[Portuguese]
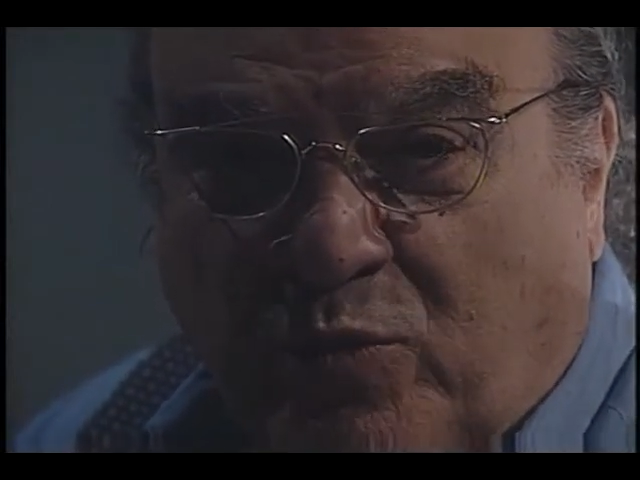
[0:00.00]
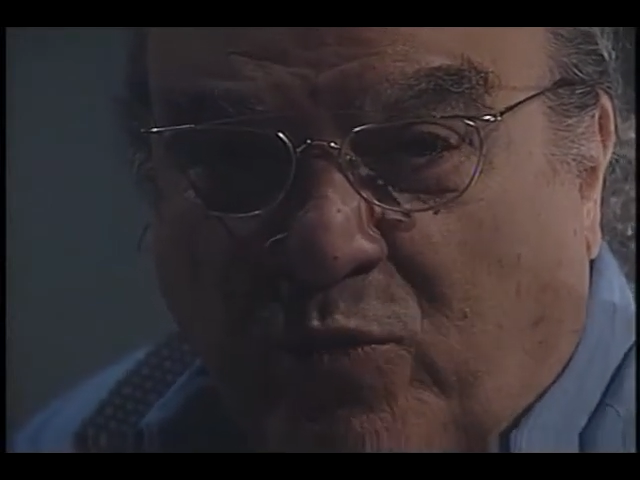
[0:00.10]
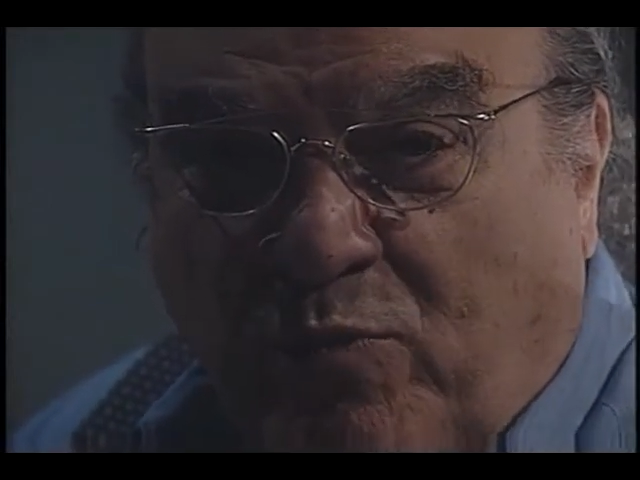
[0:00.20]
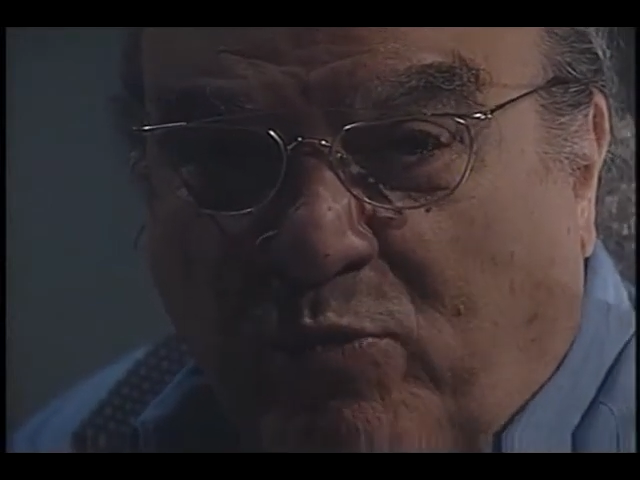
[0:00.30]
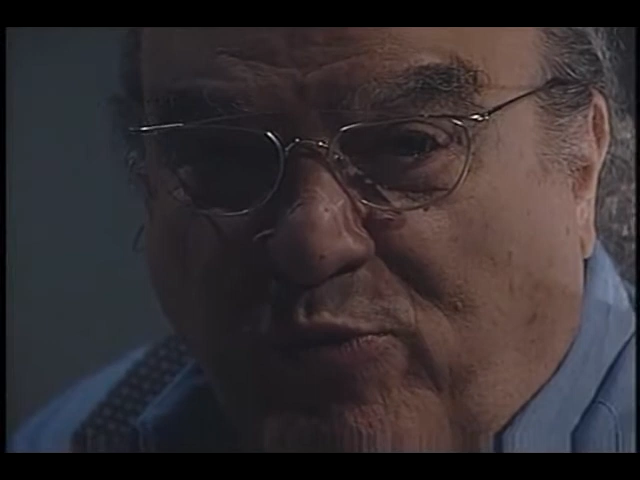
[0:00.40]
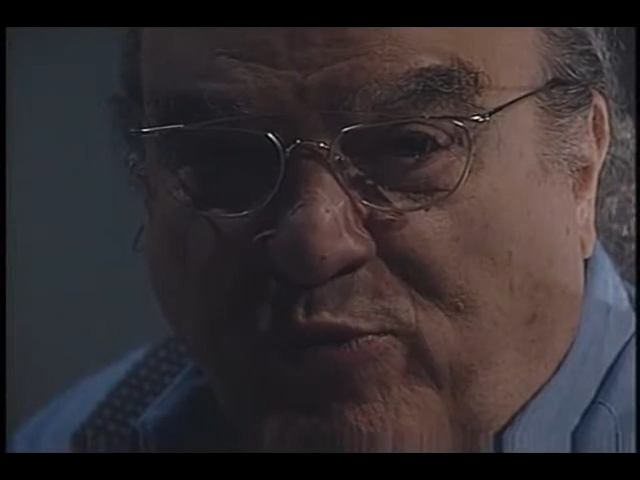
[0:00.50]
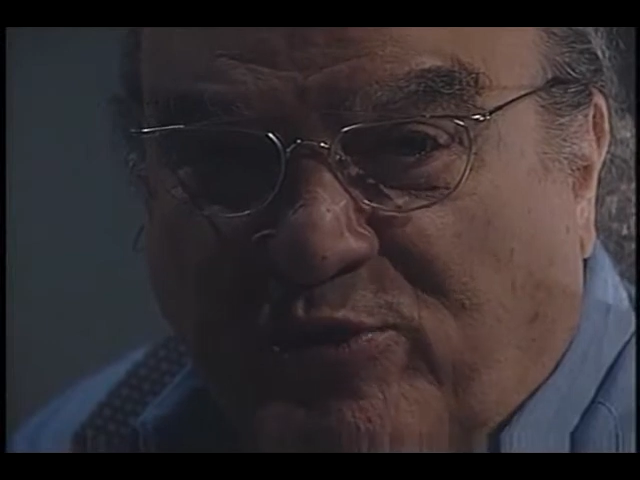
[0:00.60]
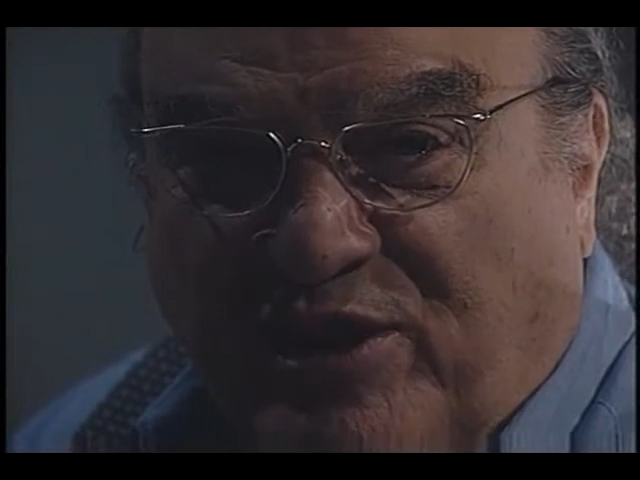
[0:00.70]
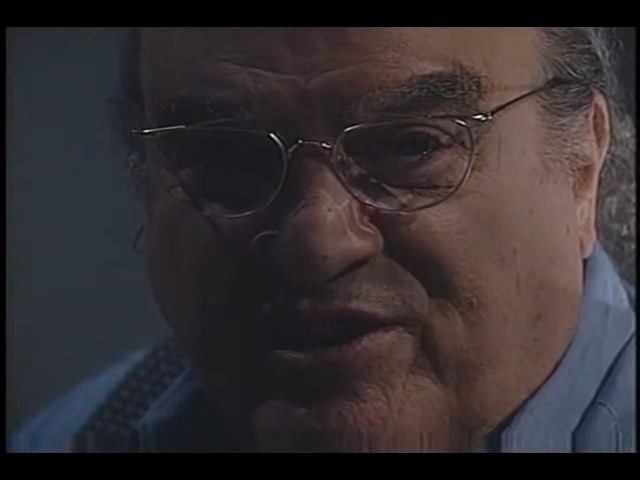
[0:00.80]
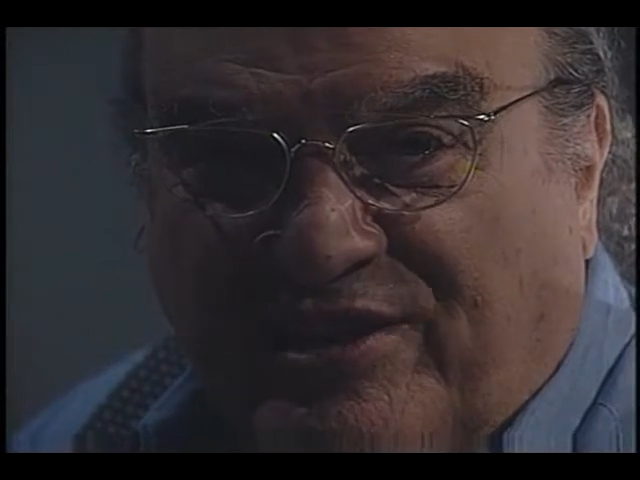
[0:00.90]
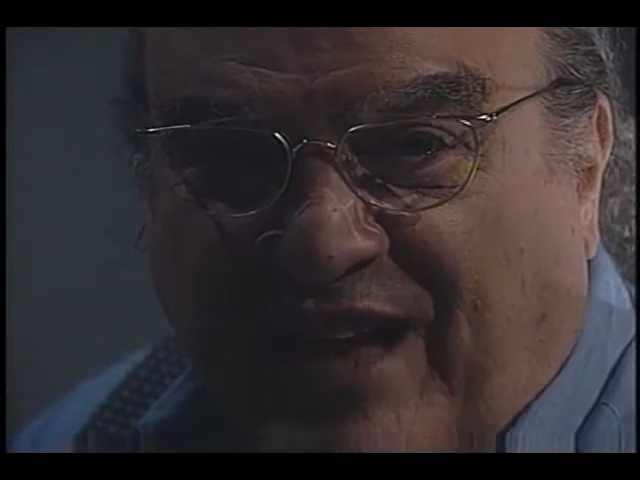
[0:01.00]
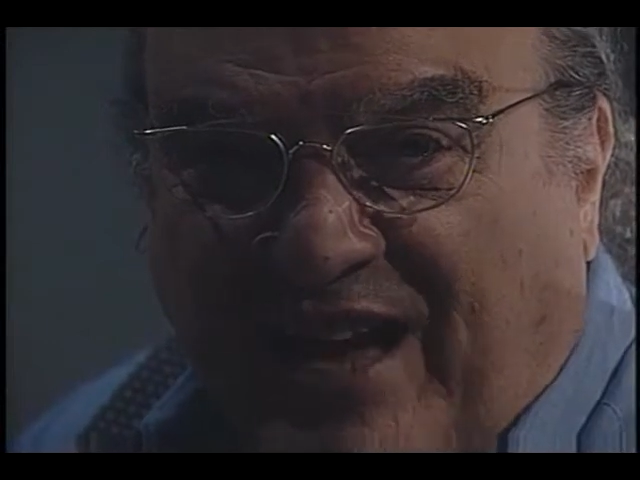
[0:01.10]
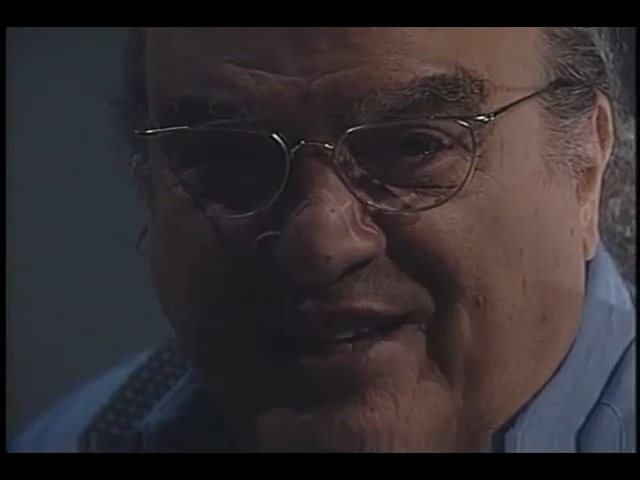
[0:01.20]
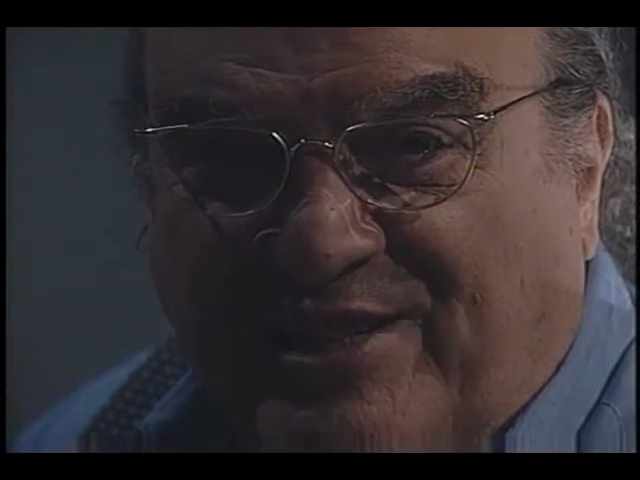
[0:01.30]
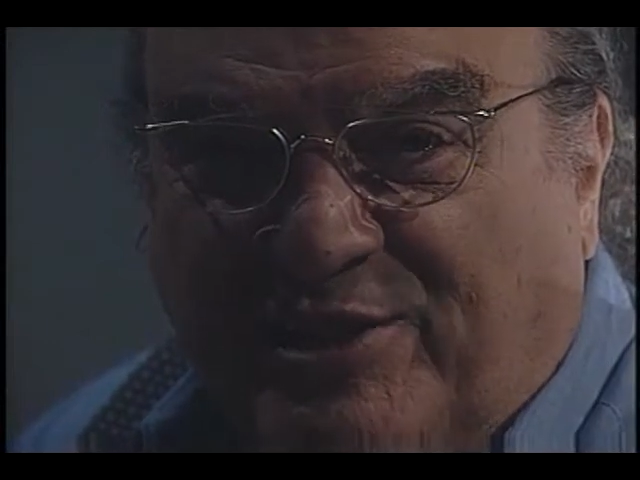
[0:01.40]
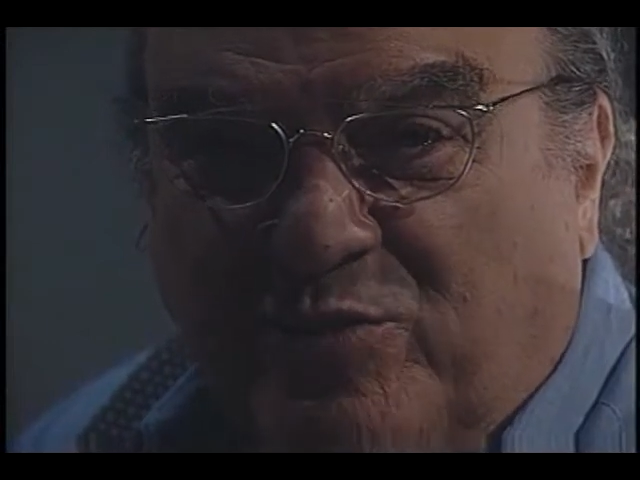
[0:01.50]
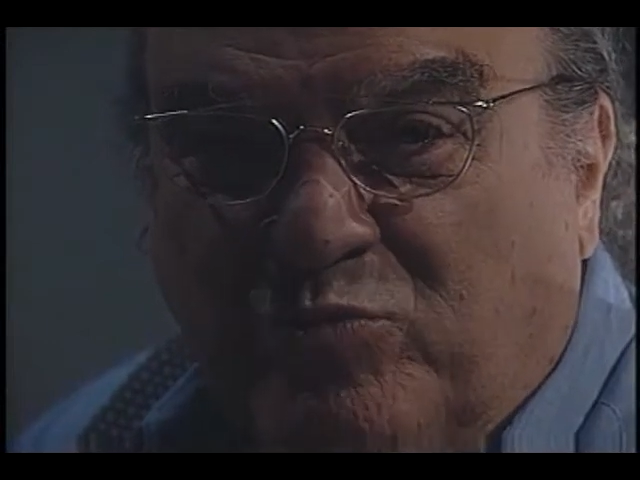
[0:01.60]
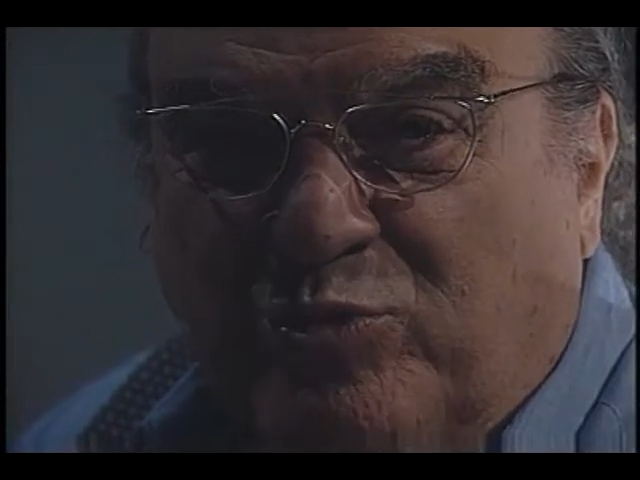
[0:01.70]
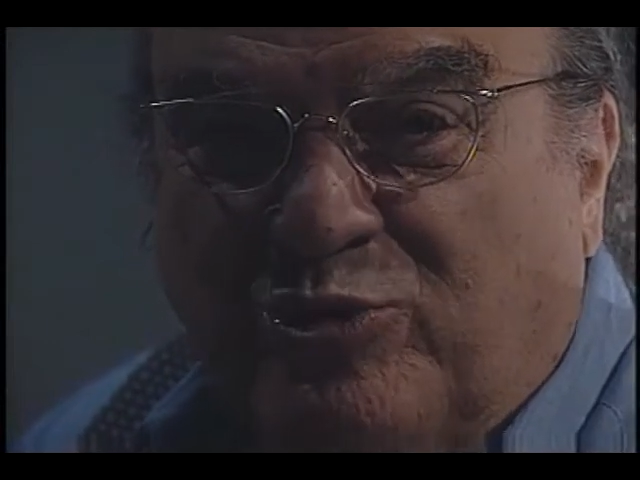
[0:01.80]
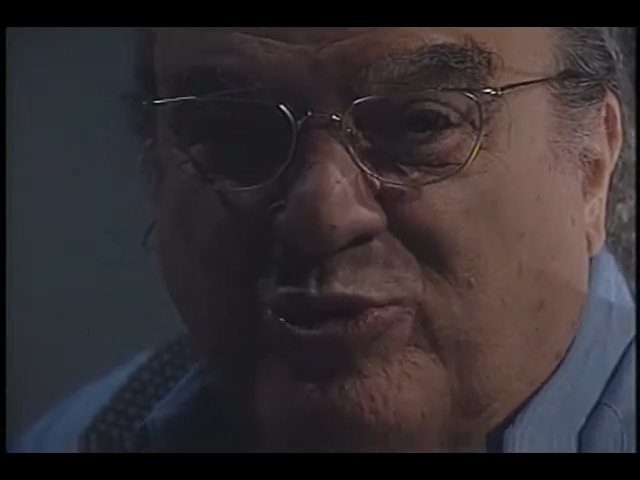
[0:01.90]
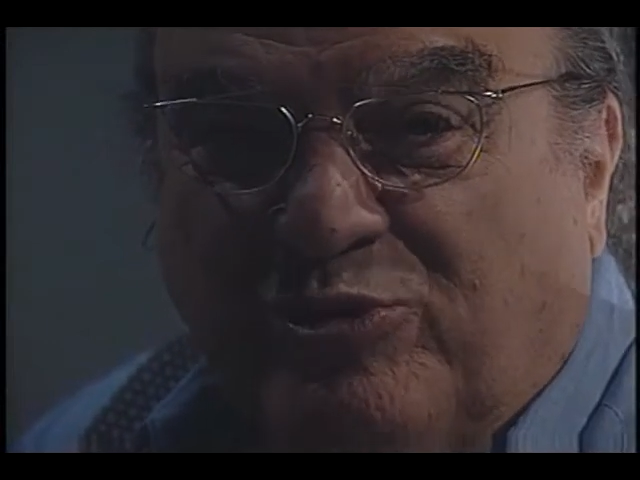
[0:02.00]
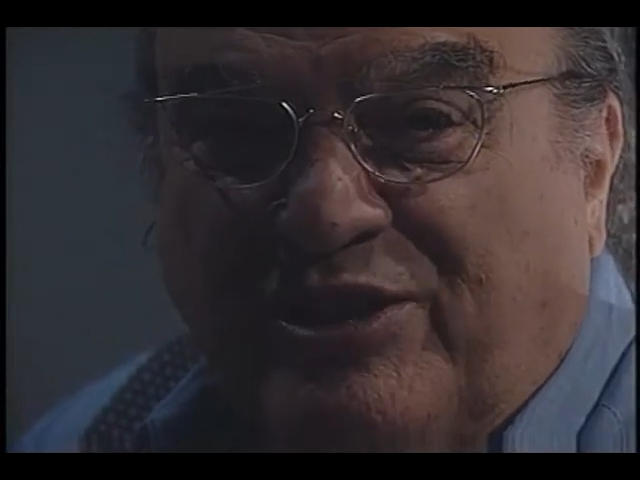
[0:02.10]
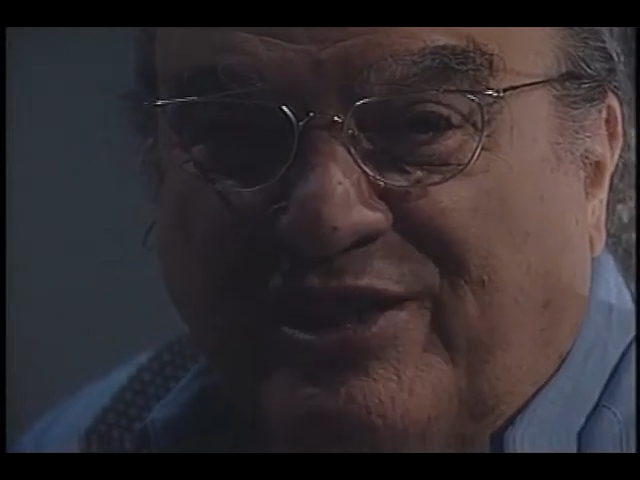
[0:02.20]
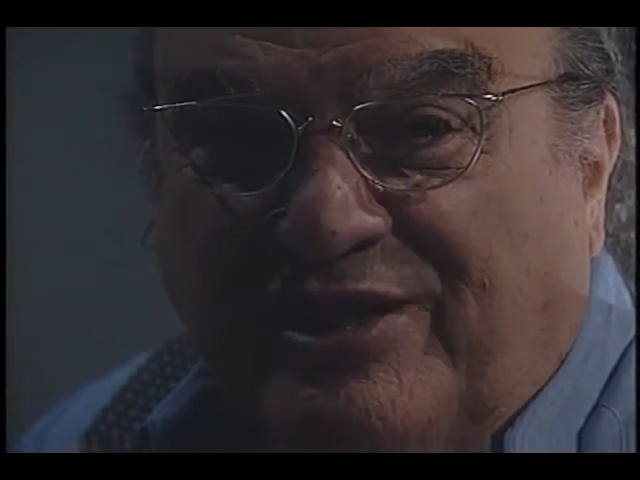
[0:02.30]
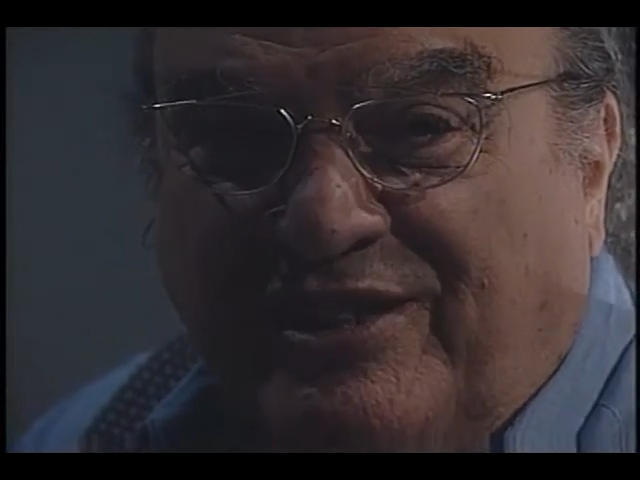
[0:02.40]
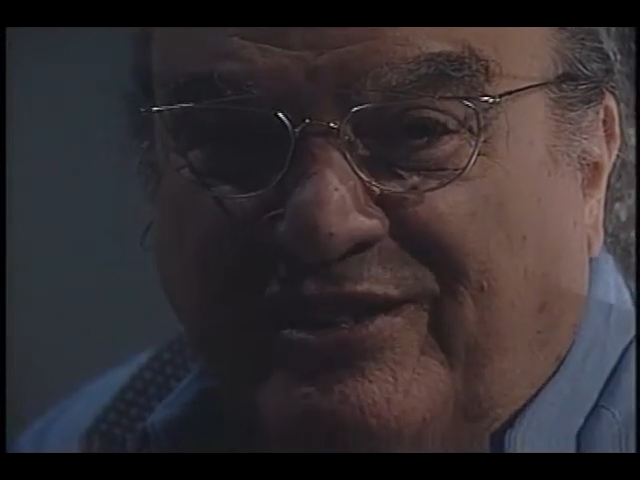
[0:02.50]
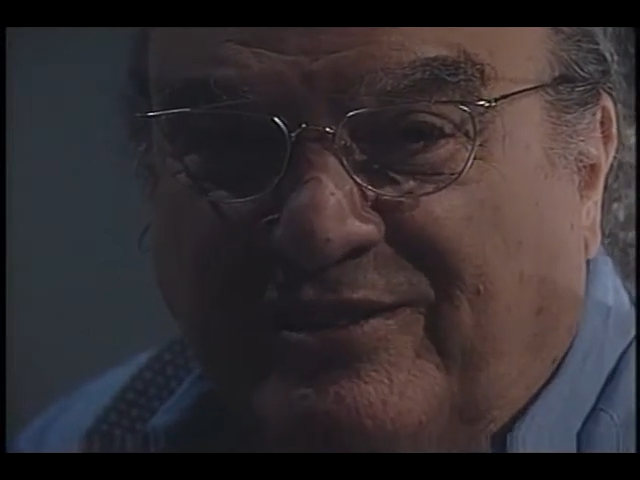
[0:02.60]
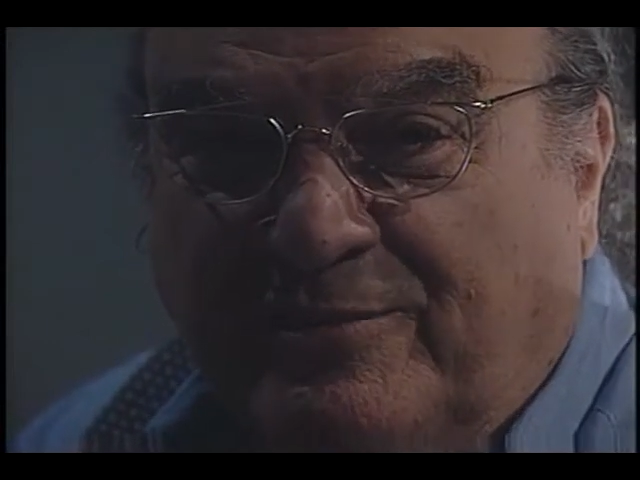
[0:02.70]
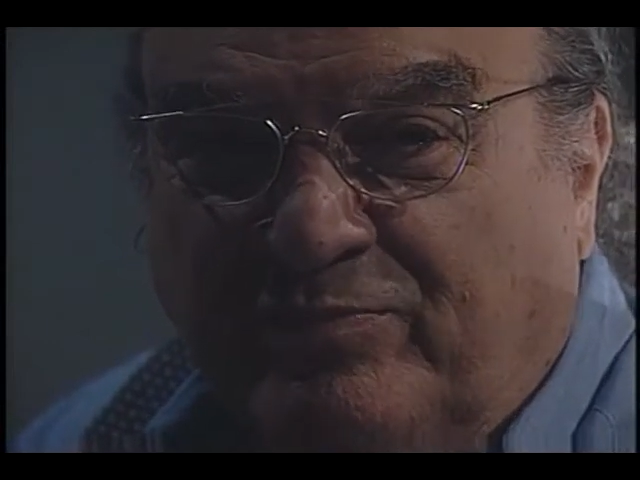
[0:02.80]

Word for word: com bufos esgares de Mussolini.